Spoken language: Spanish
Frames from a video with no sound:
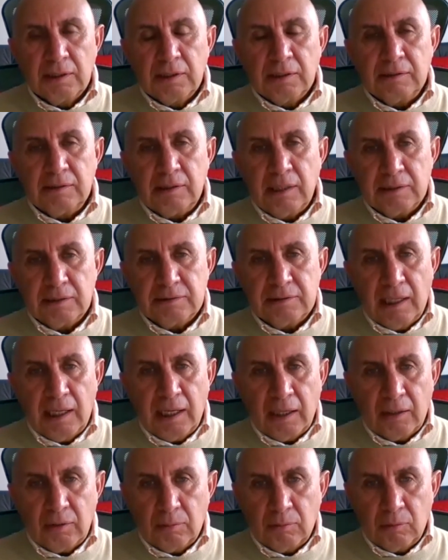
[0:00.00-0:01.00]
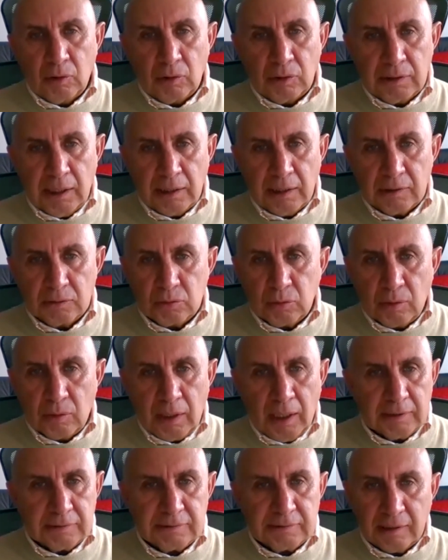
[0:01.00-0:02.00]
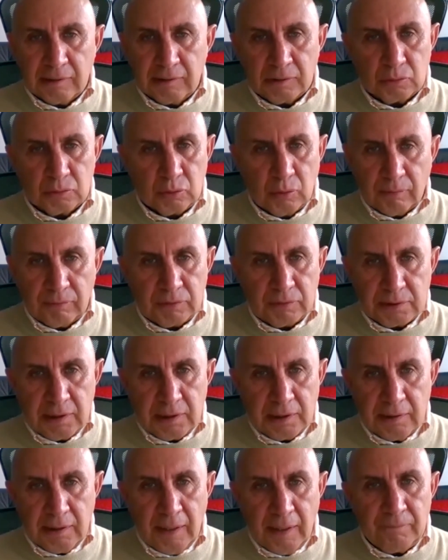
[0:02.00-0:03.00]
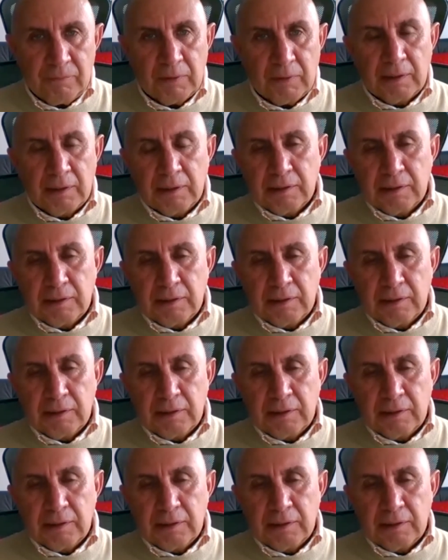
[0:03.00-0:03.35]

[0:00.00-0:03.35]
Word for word: desde la comodidad de su casa, de su oficina,